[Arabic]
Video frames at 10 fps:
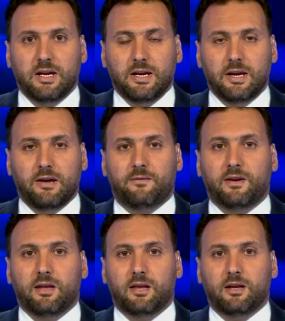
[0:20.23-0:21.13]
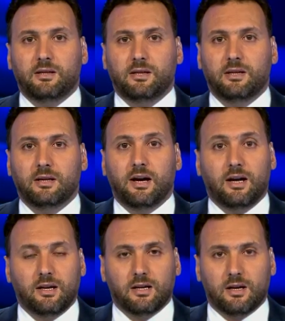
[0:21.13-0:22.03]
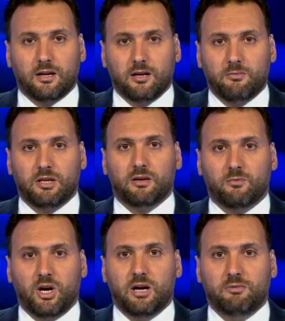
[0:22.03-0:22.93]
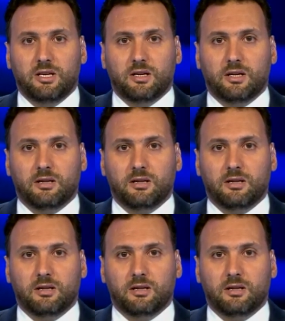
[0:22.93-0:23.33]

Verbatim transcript: حفاظا على كرامة المحامين